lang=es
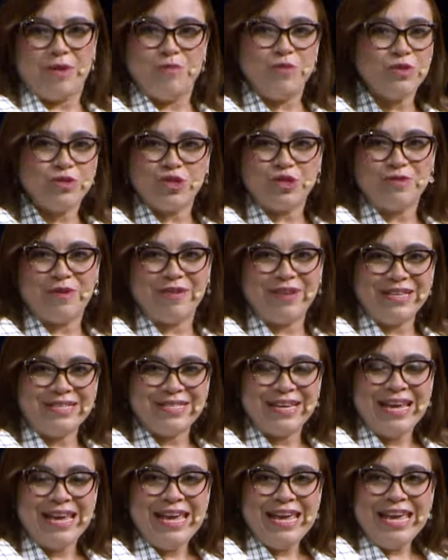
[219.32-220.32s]
muchos bebés.
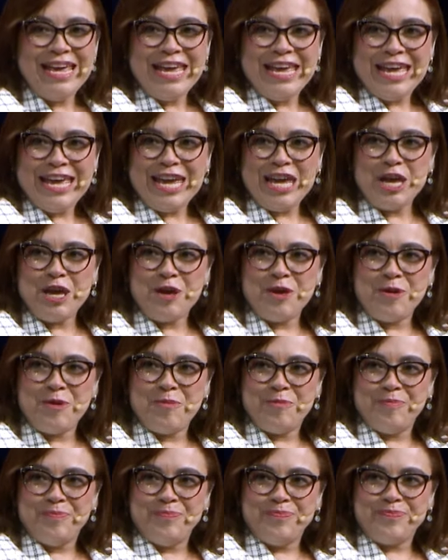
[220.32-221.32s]
Y,
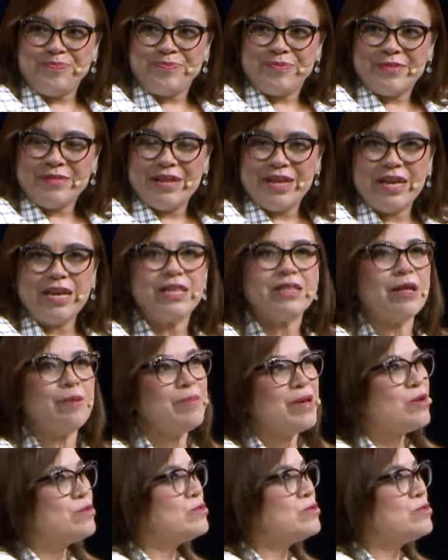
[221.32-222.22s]
mm, y también